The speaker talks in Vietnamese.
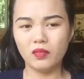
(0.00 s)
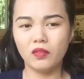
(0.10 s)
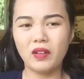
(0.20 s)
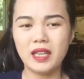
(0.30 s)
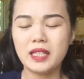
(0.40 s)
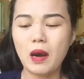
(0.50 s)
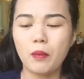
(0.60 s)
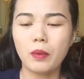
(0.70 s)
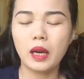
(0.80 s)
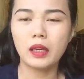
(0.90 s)
và
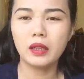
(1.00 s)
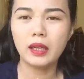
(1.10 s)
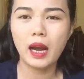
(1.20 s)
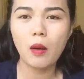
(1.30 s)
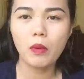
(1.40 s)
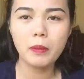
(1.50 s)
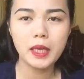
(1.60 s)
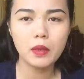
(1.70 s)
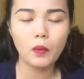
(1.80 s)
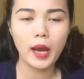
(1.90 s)
chồng uh, người đàn ông ở
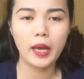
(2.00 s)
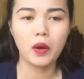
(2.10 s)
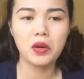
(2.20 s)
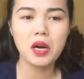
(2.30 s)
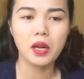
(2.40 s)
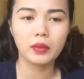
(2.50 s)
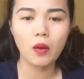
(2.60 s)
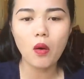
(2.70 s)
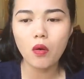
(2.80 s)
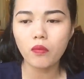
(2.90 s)
bên nước ngoài họ rất là
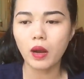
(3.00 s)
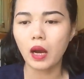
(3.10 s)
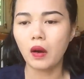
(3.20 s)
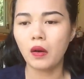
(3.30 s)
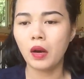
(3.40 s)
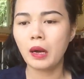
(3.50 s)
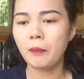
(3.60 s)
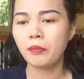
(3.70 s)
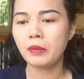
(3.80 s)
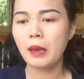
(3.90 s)
tốt và họ
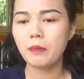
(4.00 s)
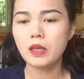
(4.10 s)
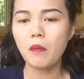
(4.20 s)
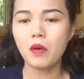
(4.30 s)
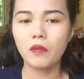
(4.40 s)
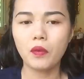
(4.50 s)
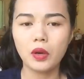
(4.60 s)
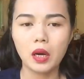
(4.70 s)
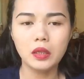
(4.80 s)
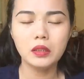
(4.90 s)
chăm sóc người phụ
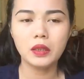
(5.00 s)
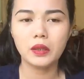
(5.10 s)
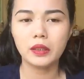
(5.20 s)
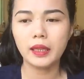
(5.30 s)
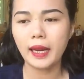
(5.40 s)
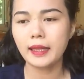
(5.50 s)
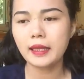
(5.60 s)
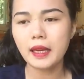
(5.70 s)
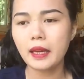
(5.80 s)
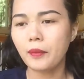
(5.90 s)
nữ rồi thế này thế
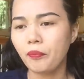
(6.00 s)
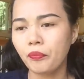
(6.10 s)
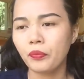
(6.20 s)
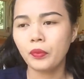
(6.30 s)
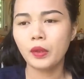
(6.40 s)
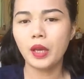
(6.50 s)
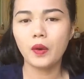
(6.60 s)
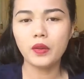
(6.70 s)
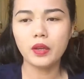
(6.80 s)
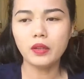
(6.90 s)
kia thì
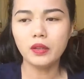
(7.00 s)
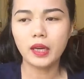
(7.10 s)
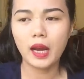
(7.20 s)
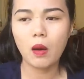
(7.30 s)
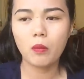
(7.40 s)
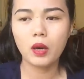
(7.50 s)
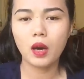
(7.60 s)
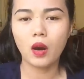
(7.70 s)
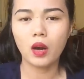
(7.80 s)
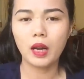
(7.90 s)
có những người đàn ông á
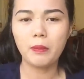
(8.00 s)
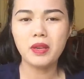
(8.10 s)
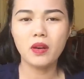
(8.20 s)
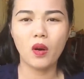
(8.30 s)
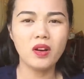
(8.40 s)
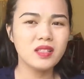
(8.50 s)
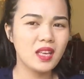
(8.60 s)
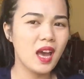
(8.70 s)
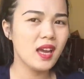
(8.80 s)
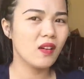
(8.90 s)
họ làm như họ ức
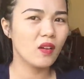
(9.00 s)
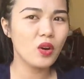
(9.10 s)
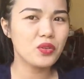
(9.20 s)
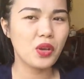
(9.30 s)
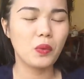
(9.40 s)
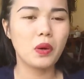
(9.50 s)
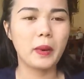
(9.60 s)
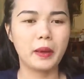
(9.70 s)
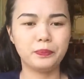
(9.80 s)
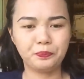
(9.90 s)
chế họ khó chịu các
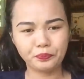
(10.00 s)
bạn